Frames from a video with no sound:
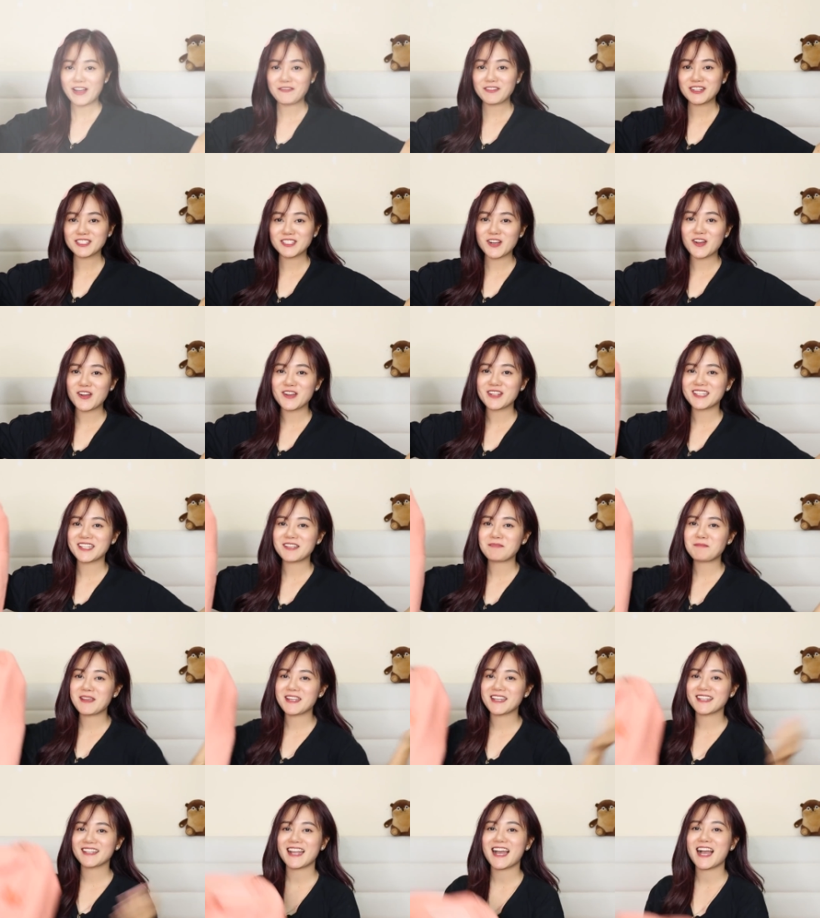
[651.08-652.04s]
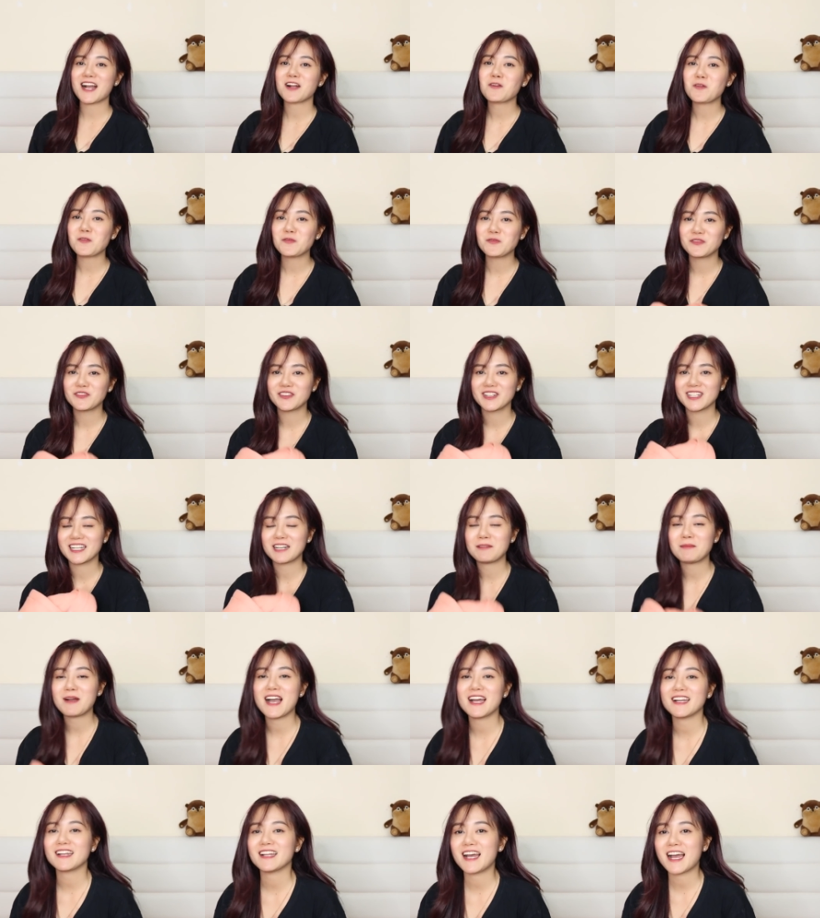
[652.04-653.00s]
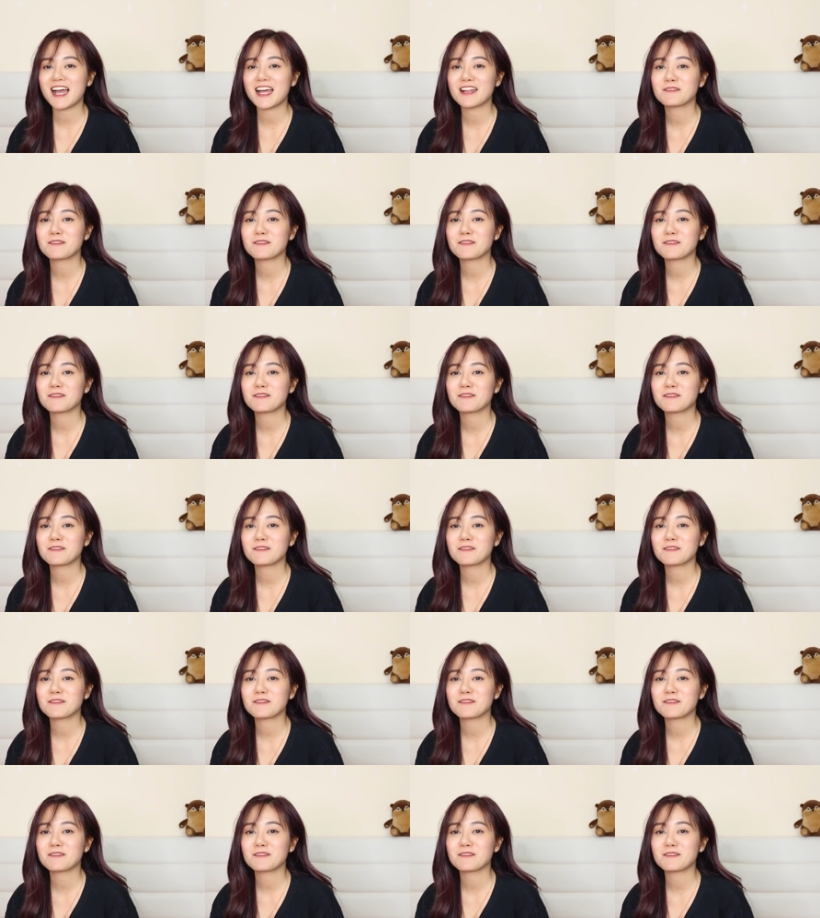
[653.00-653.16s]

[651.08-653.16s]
và vừa rồi thì mình đã cùng với các bạn